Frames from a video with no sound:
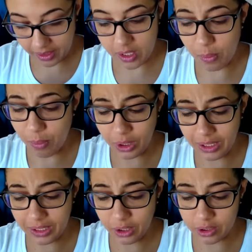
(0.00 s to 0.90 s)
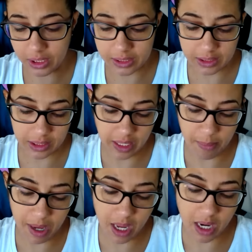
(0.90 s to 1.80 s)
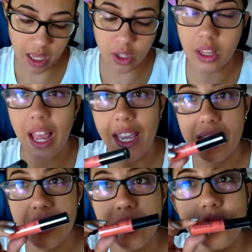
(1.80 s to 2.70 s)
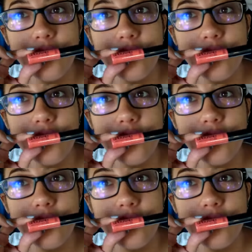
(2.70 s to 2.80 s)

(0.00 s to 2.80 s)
son bonitos. Este se llama Neon Lights.